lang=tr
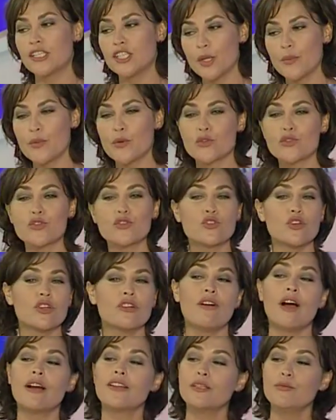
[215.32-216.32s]
yapıyorsun sonra
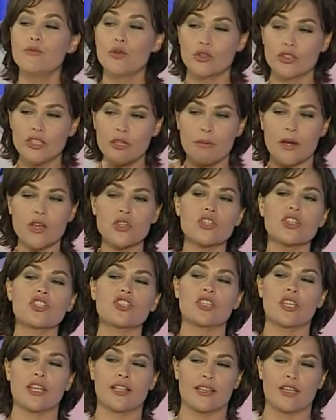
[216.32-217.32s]
vaktin yok diye başka
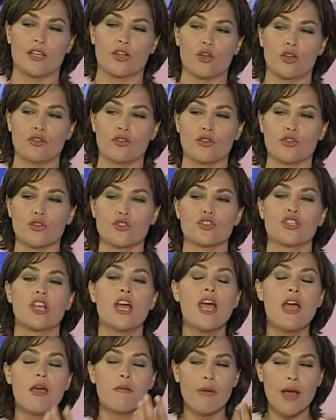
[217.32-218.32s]
şirketlere gönderiyorsun.
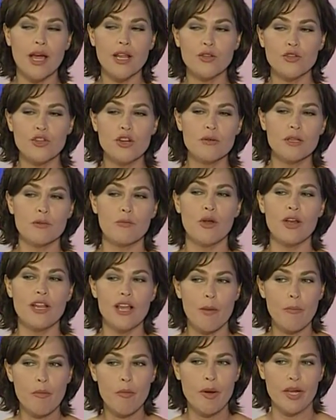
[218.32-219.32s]
Ben de diyorum ki böyle
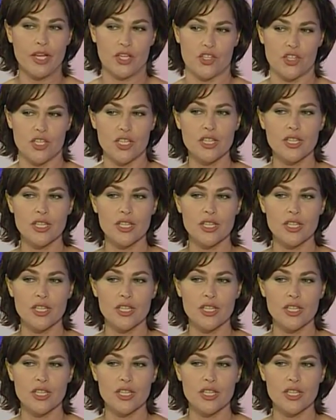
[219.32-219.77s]
yapmamak ama, için.